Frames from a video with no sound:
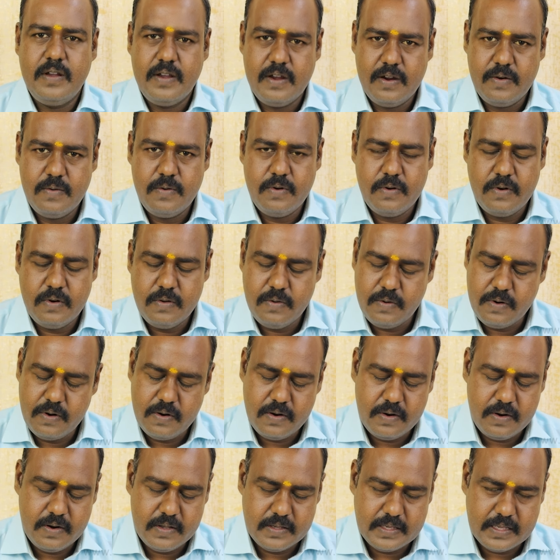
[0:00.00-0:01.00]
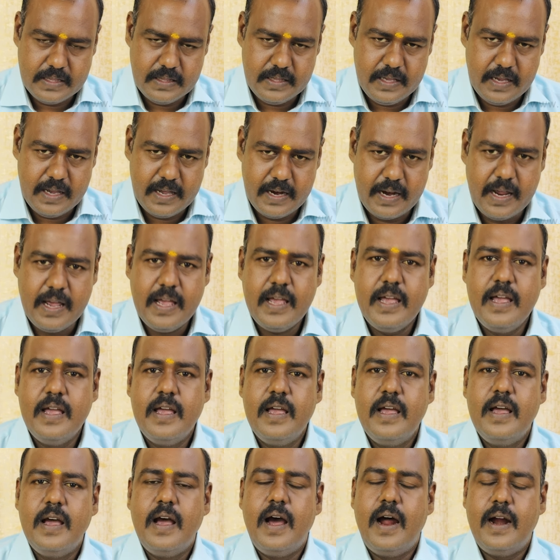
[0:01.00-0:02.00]
நிகழ்வுகளோடு உங்களோட சந்திக்கிறேன்
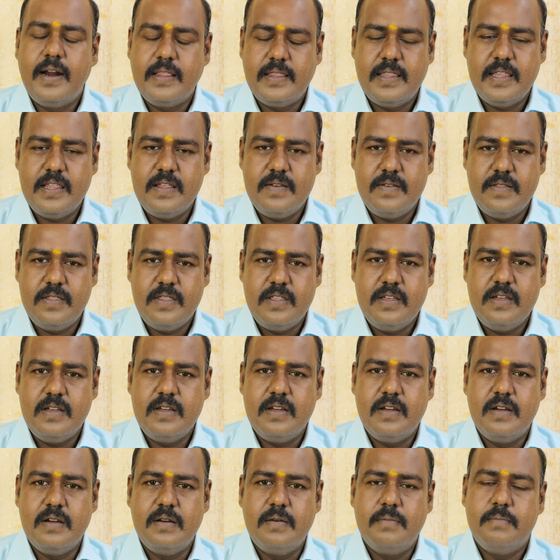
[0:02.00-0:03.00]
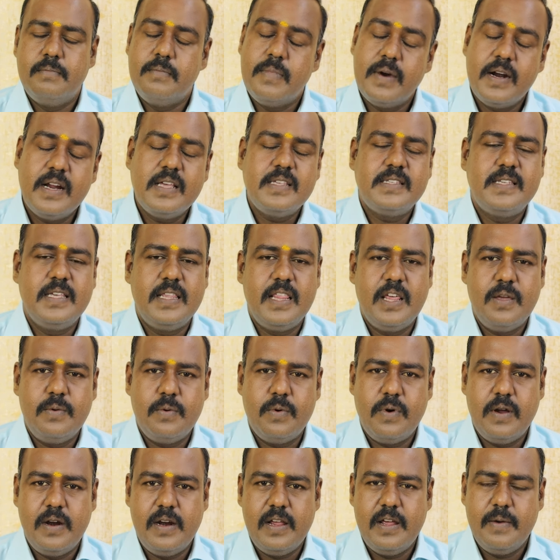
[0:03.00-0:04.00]
அடுத்தது வந்து
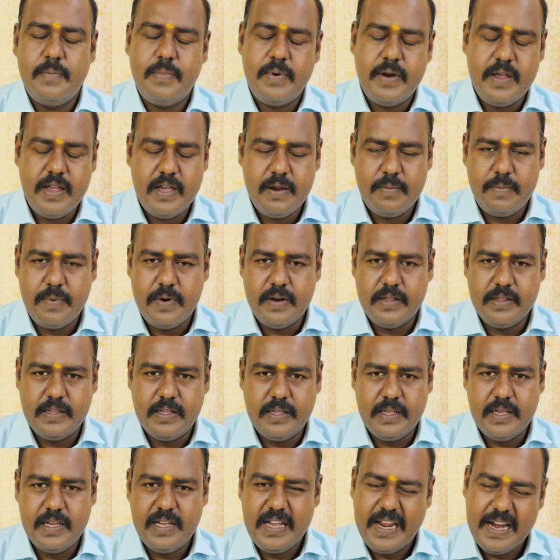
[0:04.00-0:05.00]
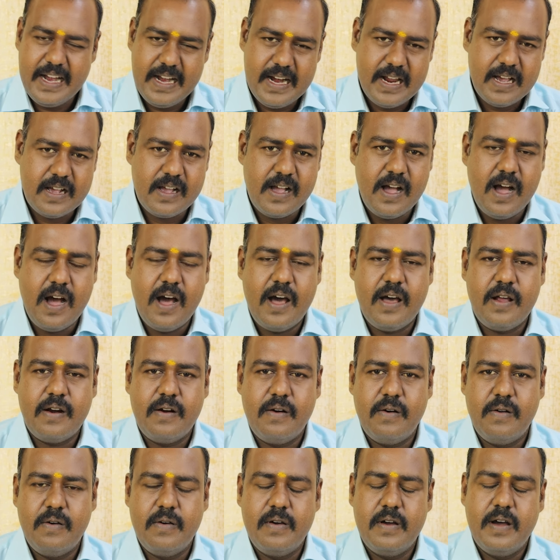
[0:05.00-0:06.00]
மனசிதைவுகள் எப்படி ஏற்படுது என்ன
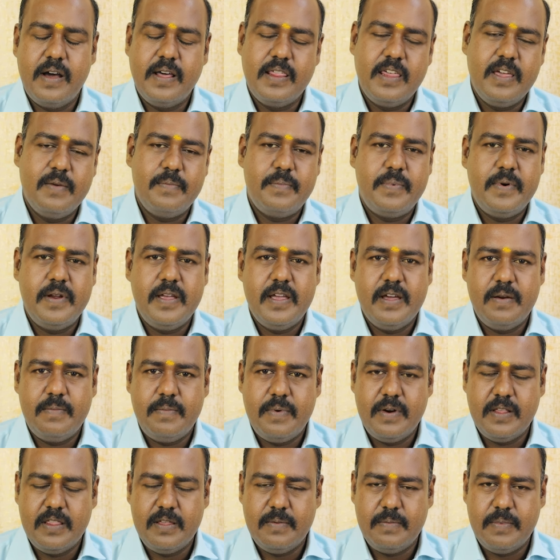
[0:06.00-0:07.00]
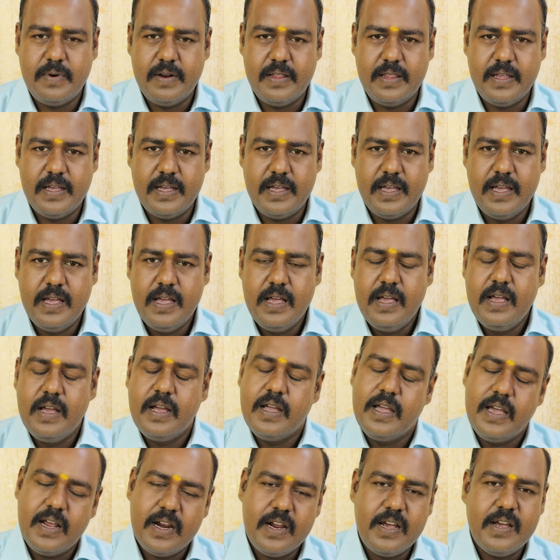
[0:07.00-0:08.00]
காரணம் அது எப்படி ஏற்படுத்தப்படுது
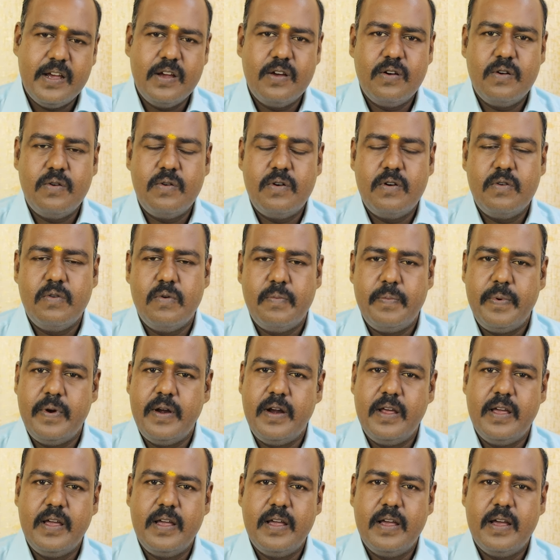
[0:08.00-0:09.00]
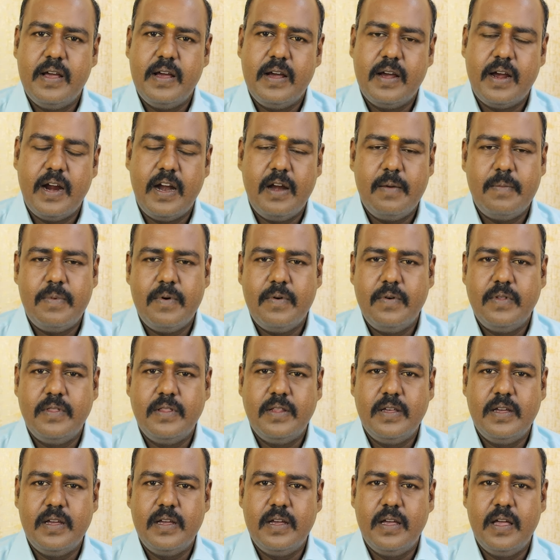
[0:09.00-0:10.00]
கிரகங்களோட ஒப்பீடு கண்டிப்பாக
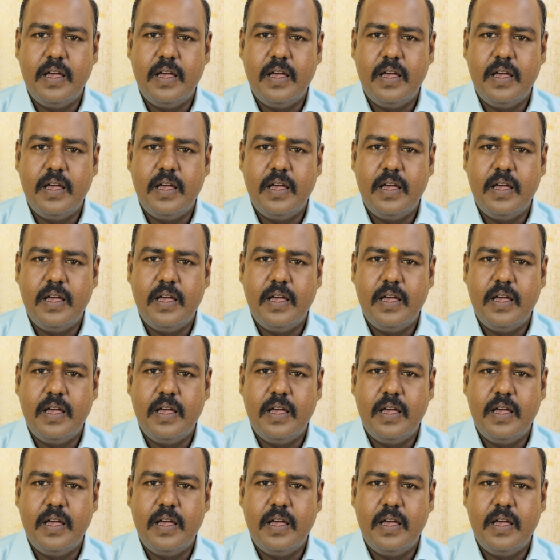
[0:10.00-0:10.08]
வந்து